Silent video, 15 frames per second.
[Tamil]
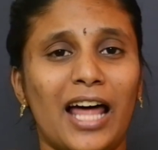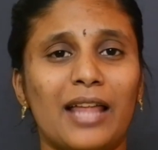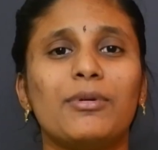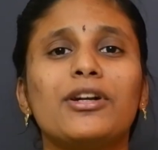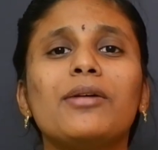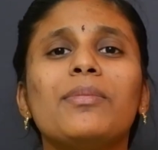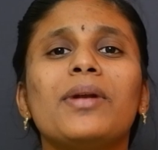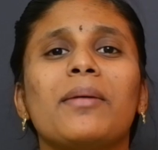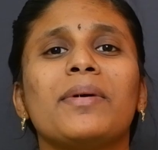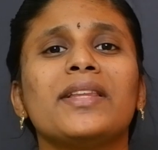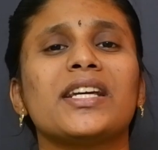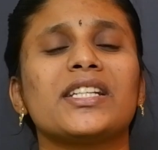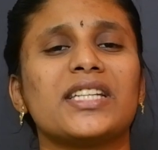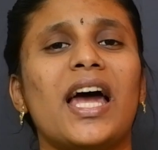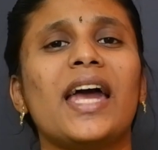அது மட்டும் இல்லாமல்
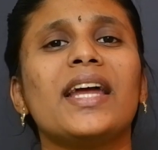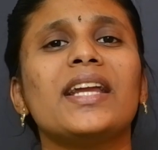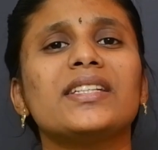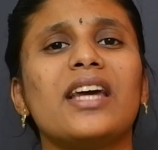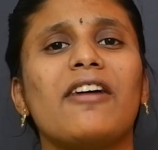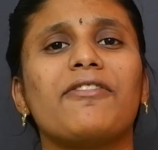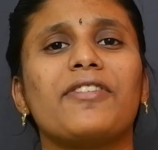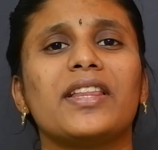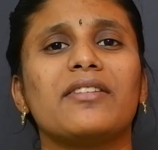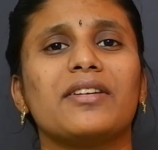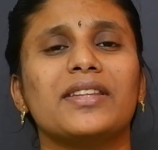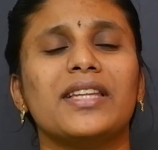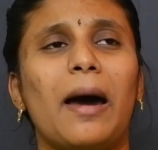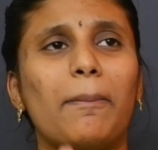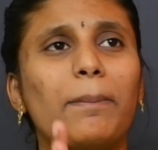இந்த ஷாயின் ஷாஃப்ரிதி
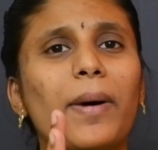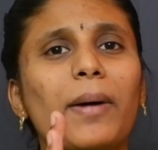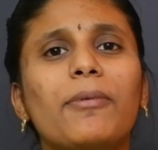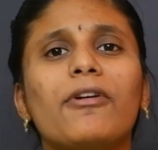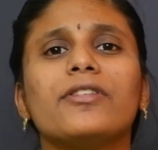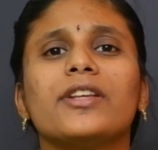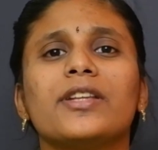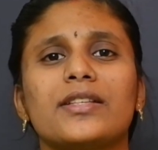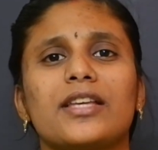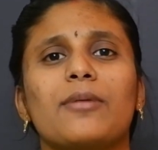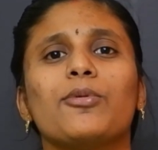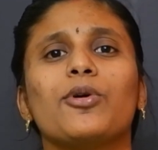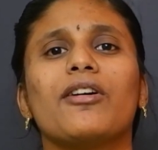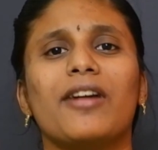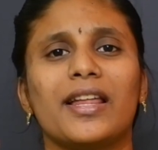வந்து அப்பப்போ வந்து இந்த
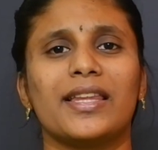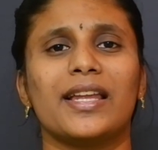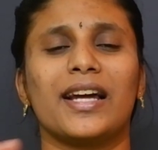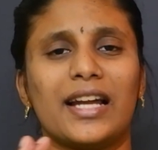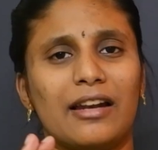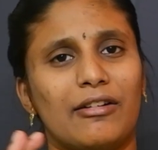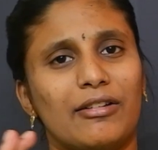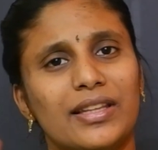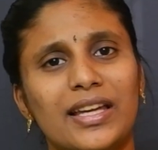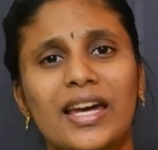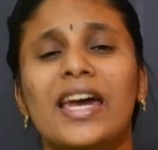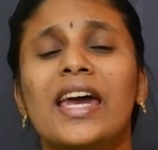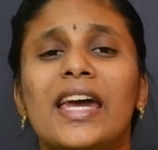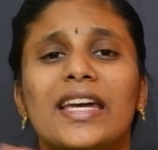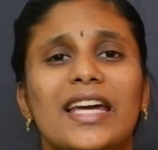சமூக வலைதளங்கள் வந்து
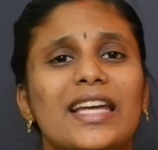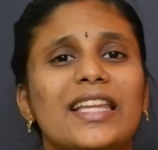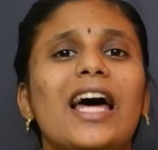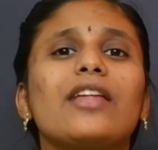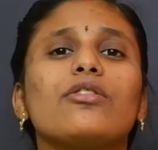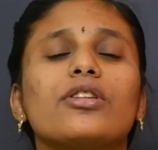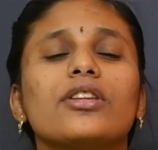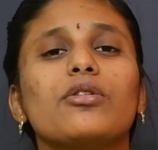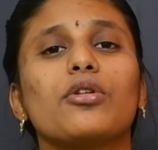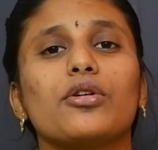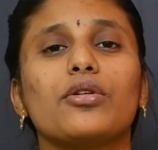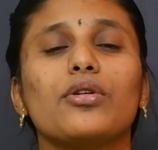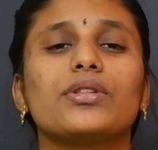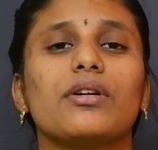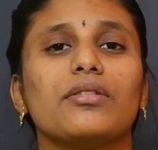ஏதாவது வந்து
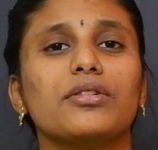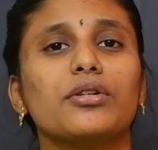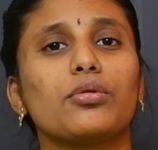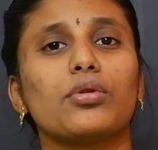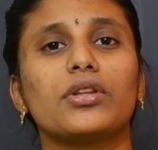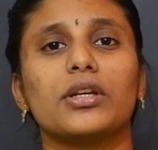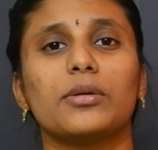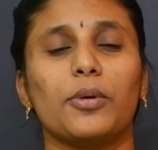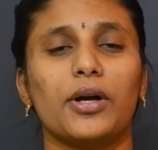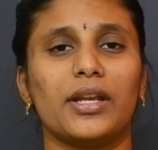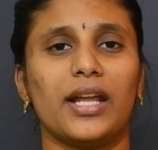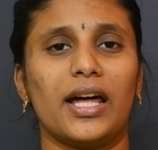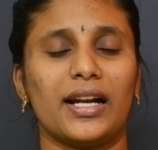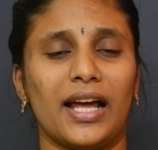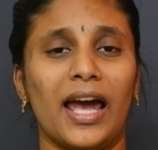ஒரு நியூஸை வந்து கொடுத்துட்டு
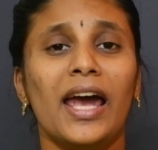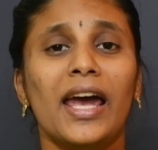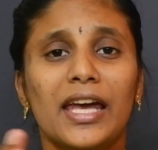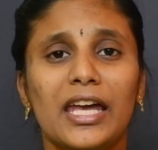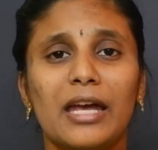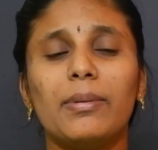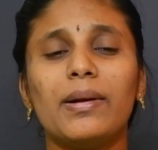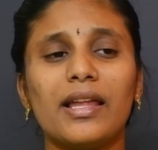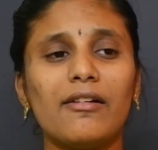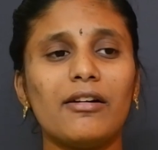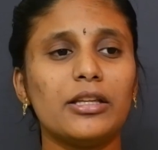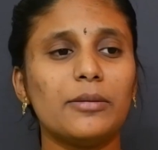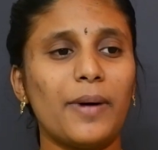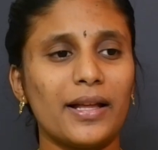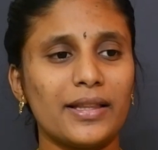போயிடுறாருங்க இப்படிதான்
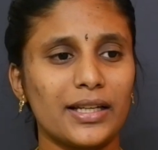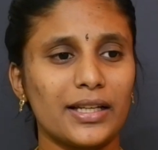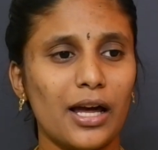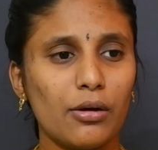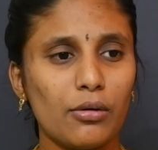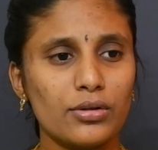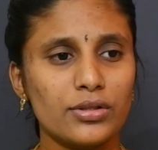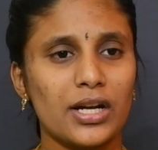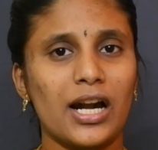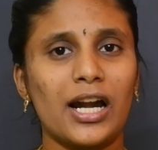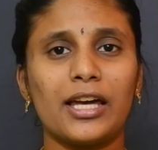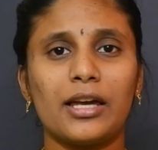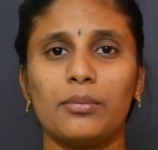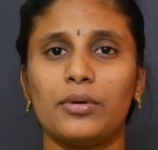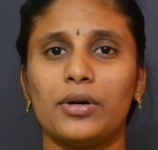வந்து பாத்தீங்கன்னா கொஞ்ச
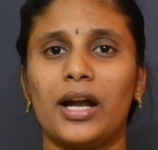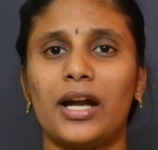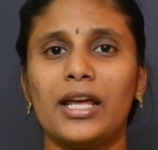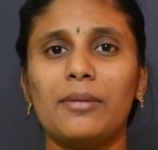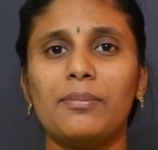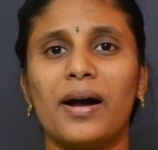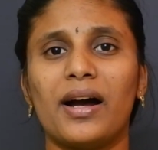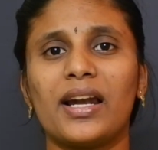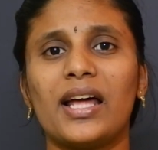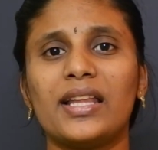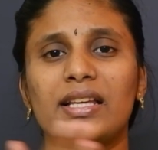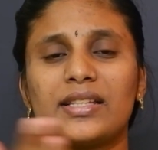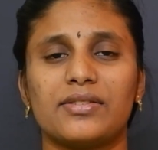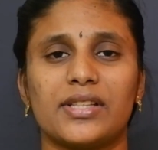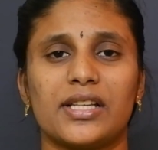நாளைக்கு முன்னாடி
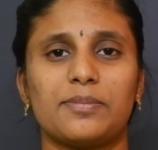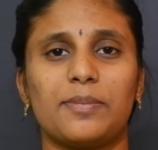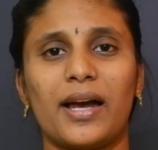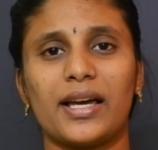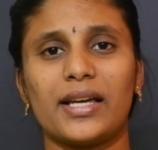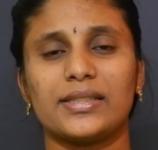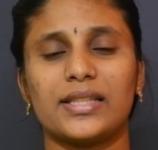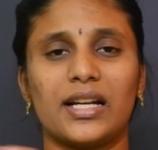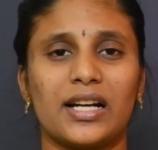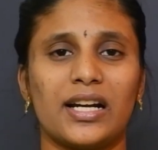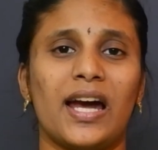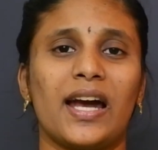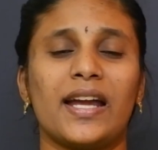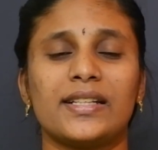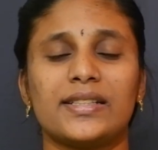பங்களாதேஷ் விசஸ்
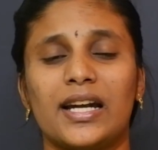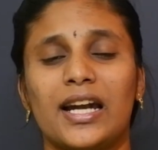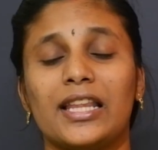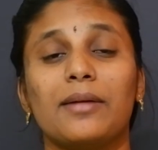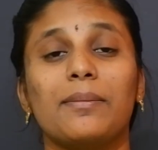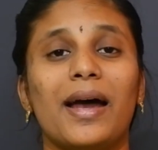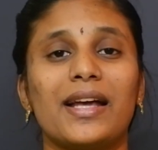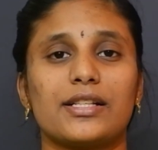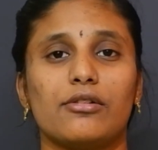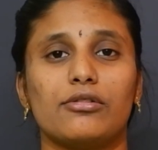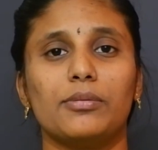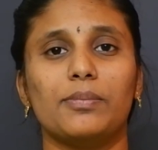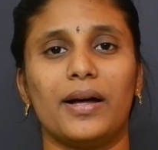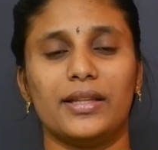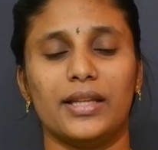பாகிஸ்தானுக்கு அகைன்ஸ்ட் நடந்த மேட்ச்ல
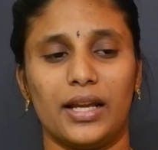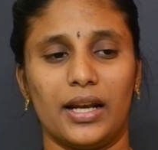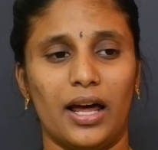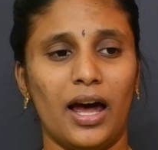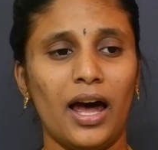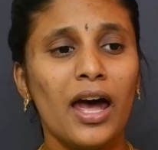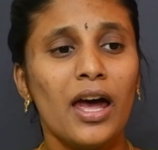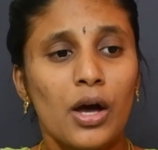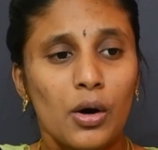வந்து பாத்தீங்கன்னா